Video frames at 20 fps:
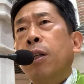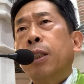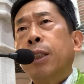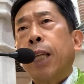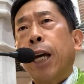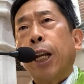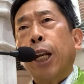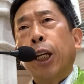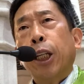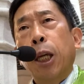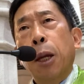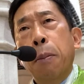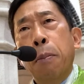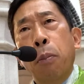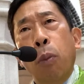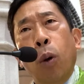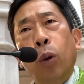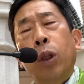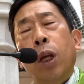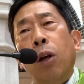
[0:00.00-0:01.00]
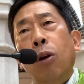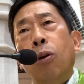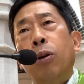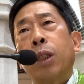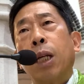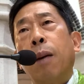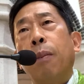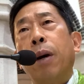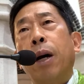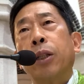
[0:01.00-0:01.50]
사랑의 모델로
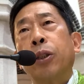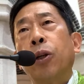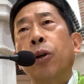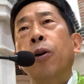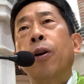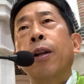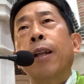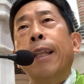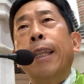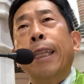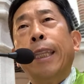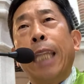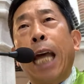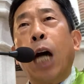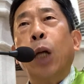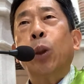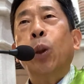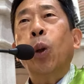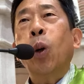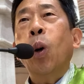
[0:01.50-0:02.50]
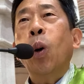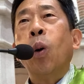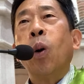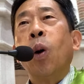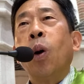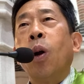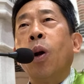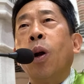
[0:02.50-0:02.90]
삼아서 나도